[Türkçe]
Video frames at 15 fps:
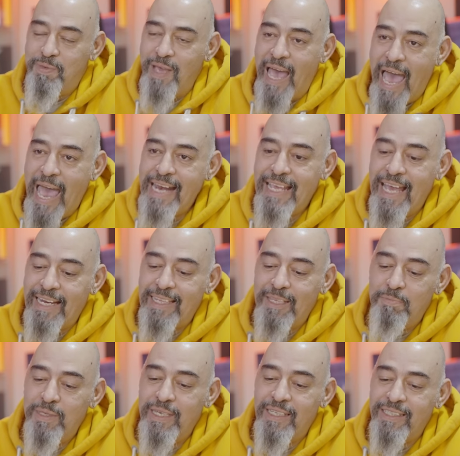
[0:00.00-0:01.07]
Her
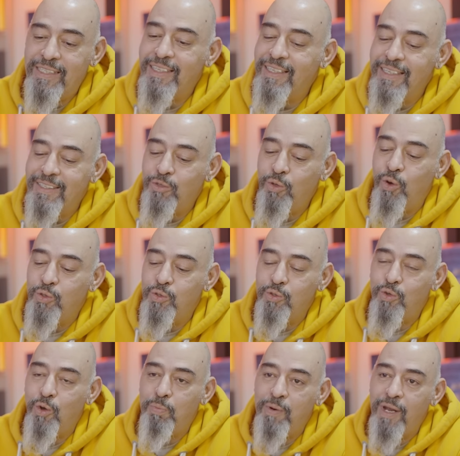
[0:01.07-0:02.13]
yerde biranın
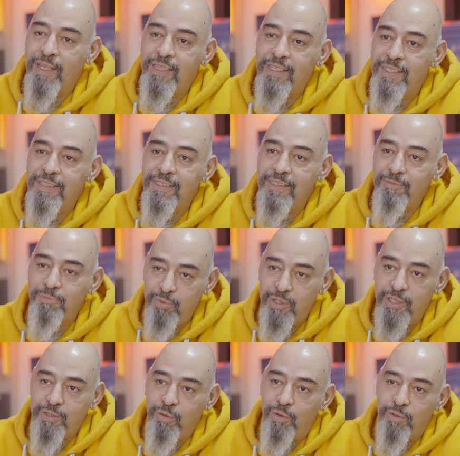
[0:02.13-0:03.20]
doğduğu topraklarının
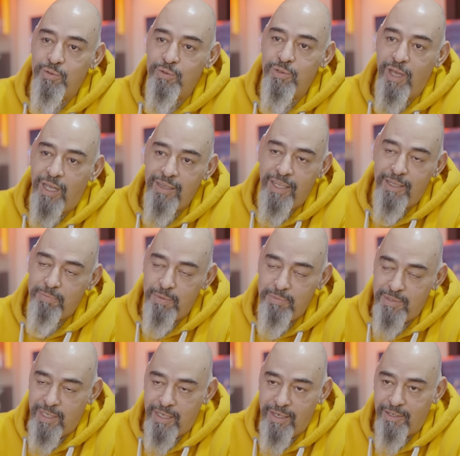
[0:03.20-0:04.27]
burası olduğunu
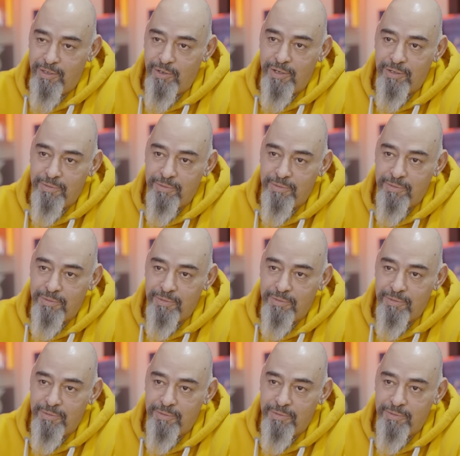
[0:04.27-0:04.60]
anlatmamız gerekiyor